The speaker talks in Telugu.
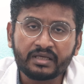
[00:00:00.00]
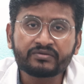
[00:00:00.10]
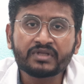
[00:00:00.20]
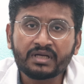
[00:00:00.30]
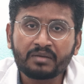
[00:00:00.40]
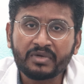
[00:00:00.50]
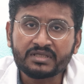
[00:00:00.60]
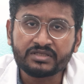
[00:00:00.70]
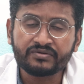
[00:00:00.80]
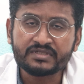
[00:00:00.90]
ఏ విధంగా మన
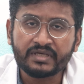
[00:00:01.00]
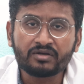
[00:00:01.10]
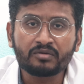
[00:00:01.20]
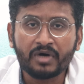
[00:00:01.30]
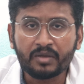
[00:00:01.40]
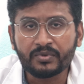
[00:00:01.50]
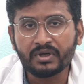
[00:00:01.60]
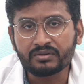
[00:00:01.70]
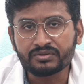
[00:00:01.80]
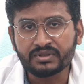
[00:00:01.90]
జీవన శైలిలో మార్పు
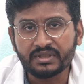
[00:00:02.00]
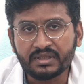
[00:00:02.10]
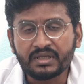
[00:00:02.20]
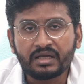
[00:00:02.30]
కలుగుతుంది